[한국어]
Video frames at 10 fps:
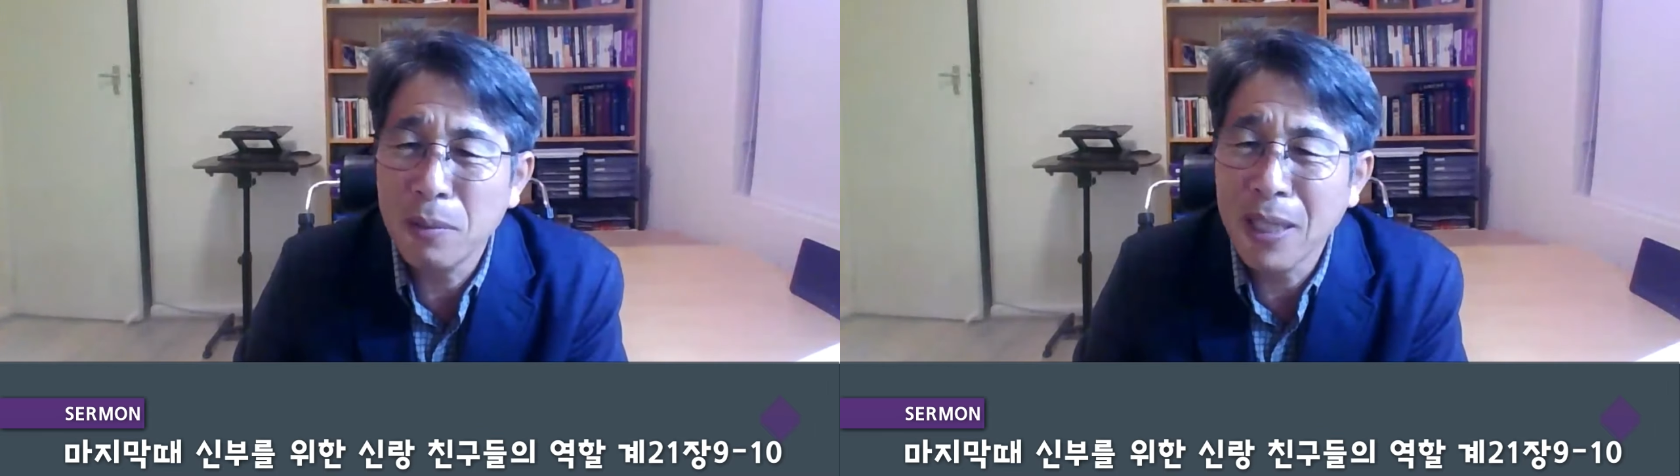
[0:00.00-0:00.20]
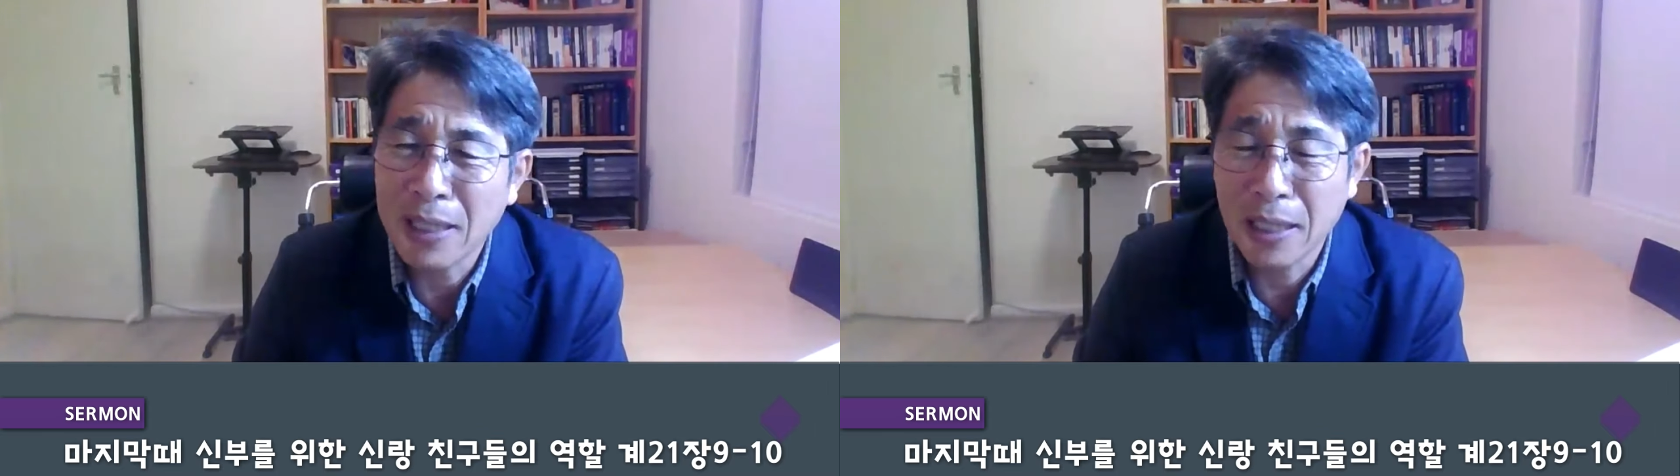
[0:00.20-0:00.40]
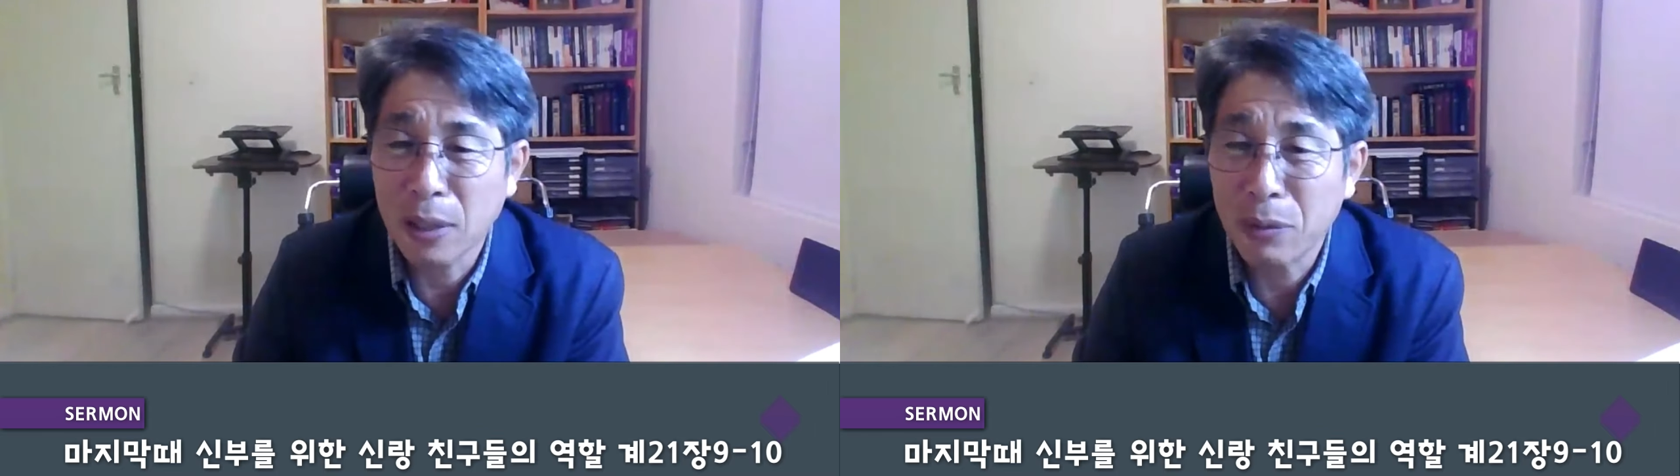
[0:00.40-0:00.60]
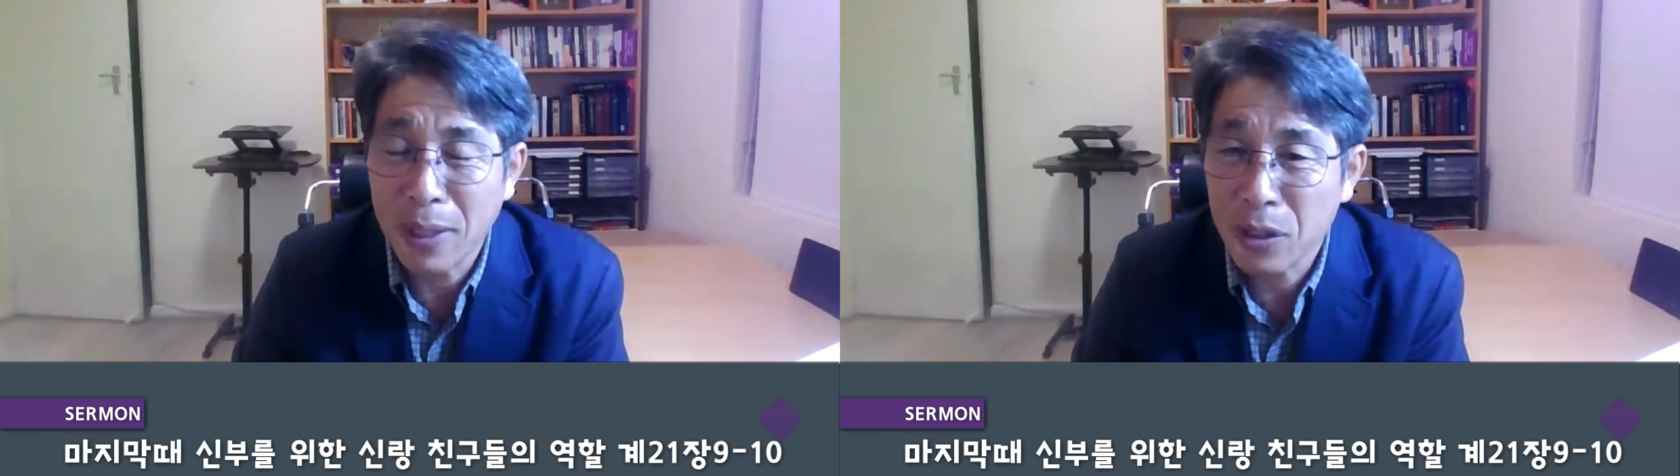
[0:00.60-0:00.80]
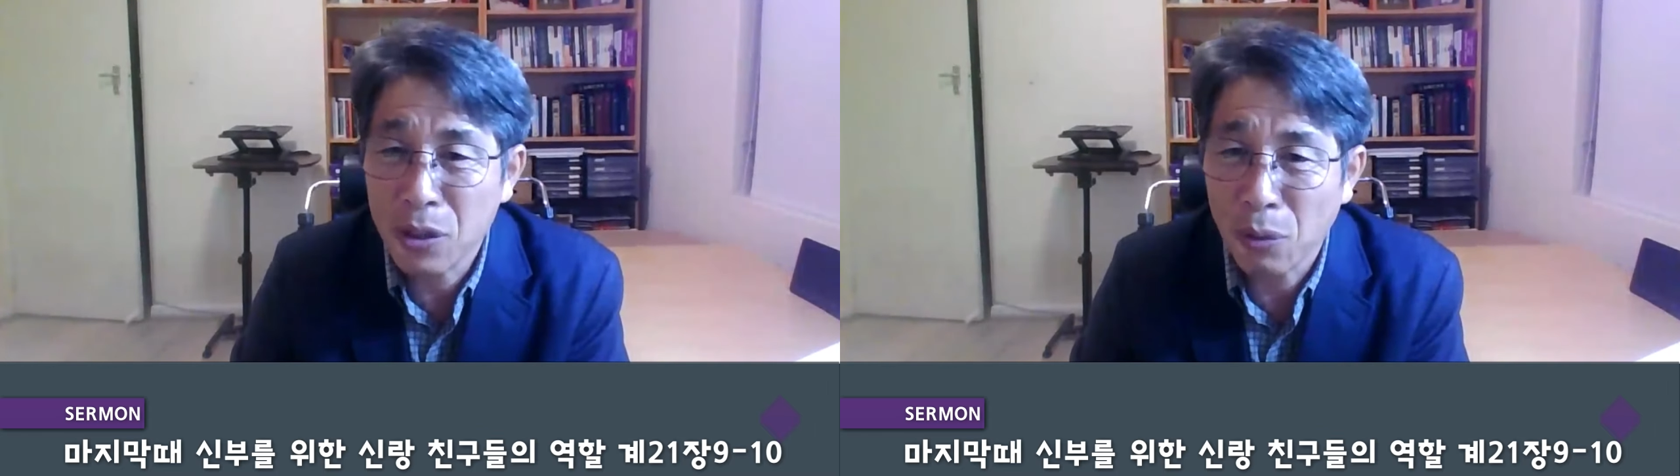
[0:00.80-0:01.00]
관심을
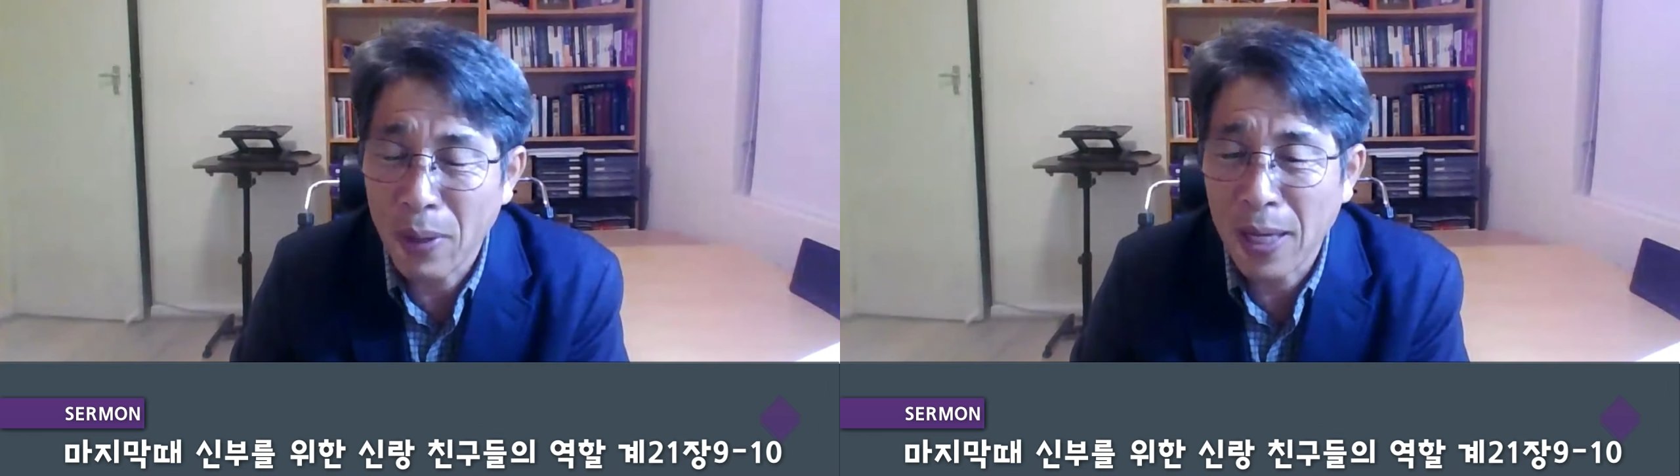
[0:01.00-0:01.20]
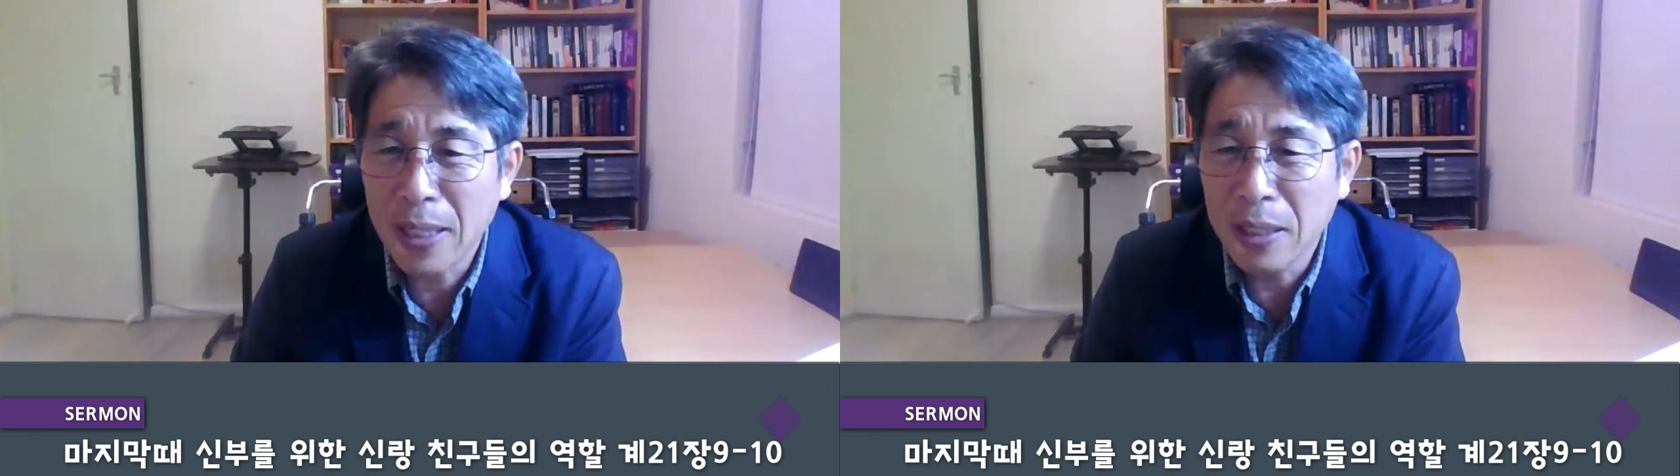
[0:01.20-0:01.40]
가지게 돼 있죠.